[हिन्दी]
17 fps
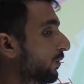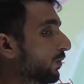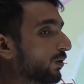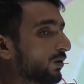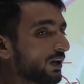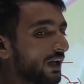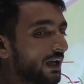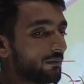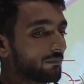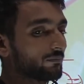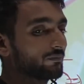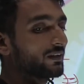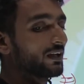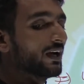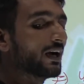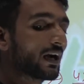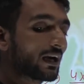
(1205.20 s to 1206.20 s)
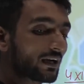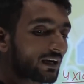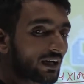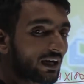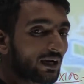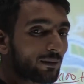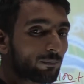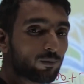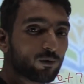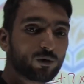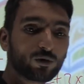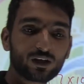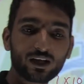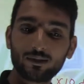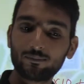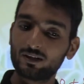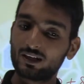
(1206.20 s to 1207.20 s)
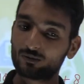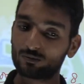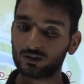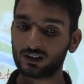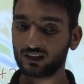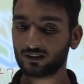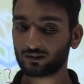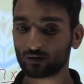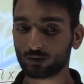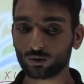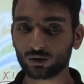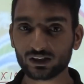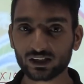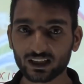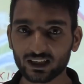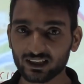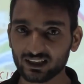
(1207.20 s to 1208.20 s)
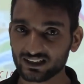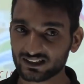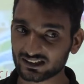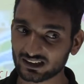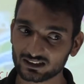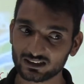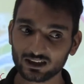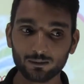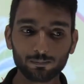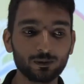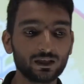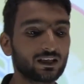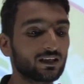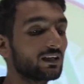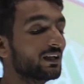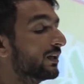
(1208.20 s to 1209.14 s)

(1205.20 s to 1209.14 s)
फोर टाइम हंड्रेड फोर टाइम रेगुलर तो लिख ही नहीं सकते अपन